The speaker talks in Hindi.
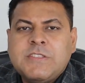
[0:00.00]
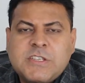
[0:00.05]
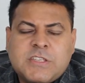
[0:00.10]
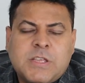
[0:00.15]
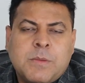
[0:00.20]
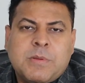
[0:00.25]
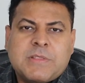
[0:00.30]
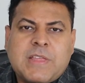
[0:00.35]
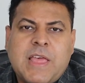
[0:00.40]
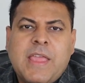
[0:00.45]

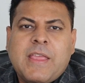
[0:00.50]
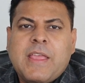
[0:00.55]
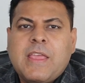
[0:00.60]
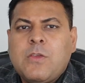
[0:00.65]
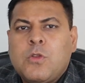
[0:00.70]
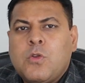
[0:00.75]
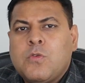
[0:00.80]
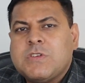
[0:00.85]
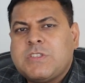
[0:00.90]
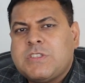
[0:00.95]
जिसमें बताएंगे
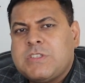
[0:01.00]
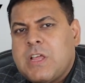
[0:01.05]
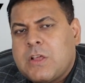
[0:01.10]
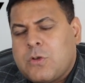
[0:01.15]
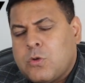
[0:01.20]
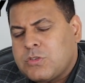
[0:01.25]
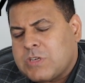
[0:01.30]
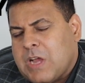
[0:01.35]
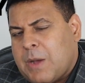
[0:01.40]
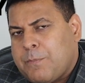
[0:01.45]
यूनिवर्सिटी
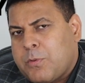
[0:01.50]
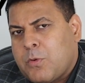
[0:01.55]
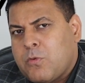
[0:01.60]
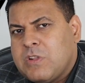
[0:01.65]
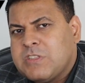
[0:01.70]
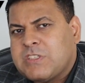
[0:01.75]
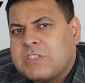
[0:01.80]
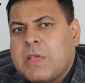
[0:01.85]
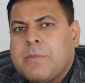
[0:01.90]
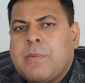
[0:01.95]
के कुछ
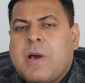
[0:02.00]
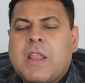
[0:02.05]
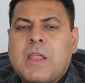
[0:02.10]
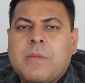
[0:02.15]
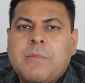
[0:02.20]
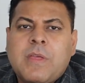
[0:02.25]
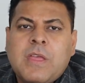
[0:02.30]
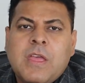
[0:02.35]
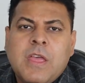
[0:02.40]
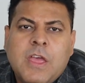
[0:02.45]
अप्रूवल्स के
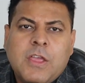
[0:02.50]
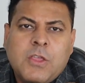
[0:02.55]
बारे में